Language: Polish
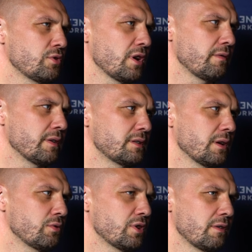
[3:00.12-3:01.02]
czerwiec,
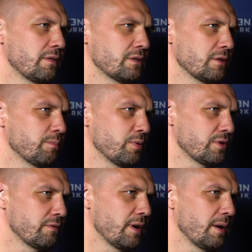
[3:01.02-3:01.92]
cały czerwiec
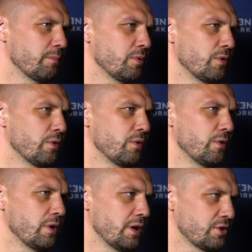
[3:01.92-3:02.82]
odpoczywałem, bo
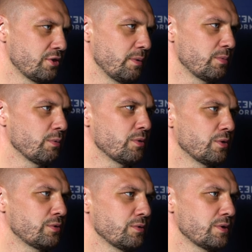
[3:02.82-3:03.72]
leczyłem tą
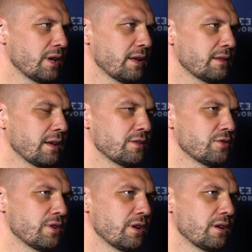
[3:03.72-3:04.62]
kontuzję,
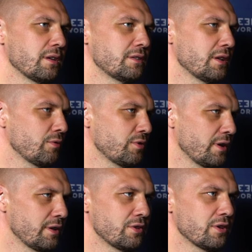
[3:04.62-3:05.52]
także
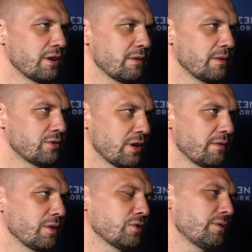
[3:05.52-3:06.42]
calusieńki
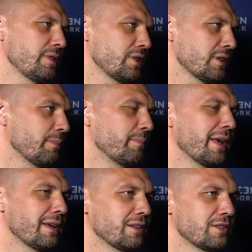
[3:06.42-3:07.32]
czerwiec. Oczywiście tam
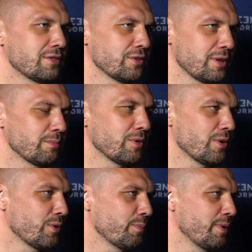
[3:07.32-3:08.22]
biegi czy coś tam
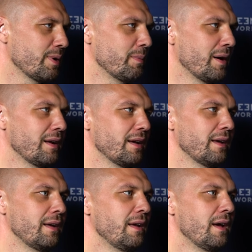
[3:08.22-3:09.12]
to robiłem, ale,
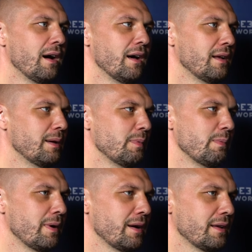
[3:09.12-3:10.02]
ale
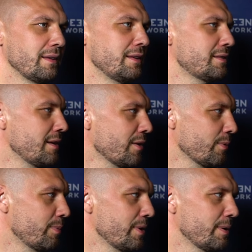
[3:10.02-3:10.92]
MMA nic nie
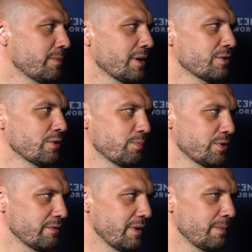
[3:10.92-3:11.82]
robiłem, także
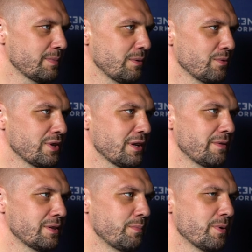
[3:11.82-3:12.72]
odpoczywałem cały
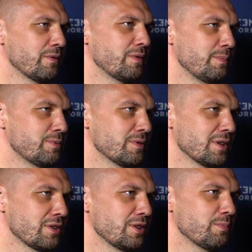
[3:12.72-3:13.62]
czerwiec, dopiero w lipcu
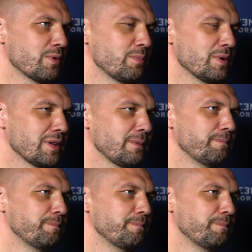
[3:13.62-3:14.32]
zaczęliśmy robotę.